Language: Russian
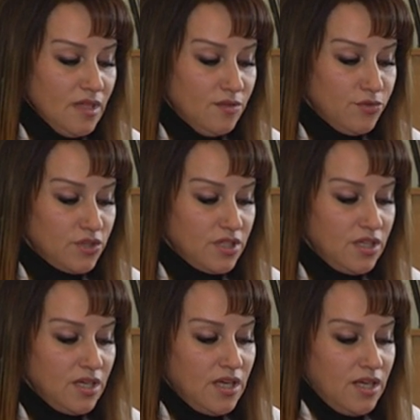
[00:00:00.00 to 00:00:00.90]
вот,
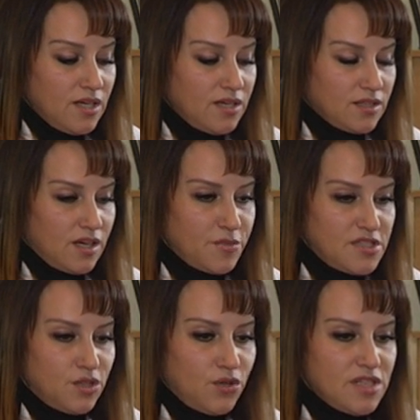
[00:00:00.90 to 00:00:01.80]
и э, как бы
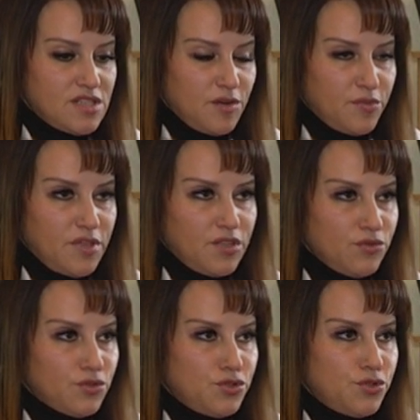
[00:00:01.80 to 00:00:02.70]
ситуация была ну,
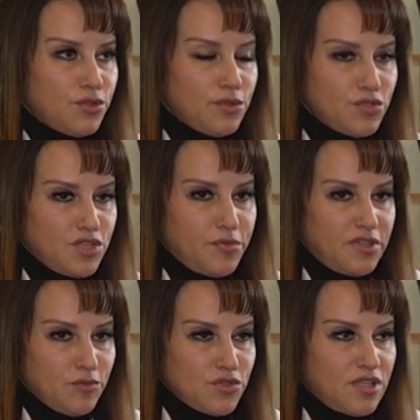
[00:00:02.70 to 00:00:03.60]
вот, чуть лучше,
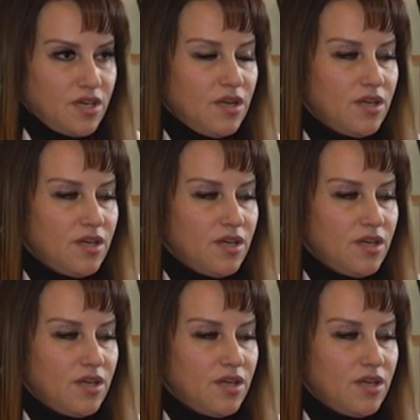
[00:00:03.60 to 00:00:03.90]
потому что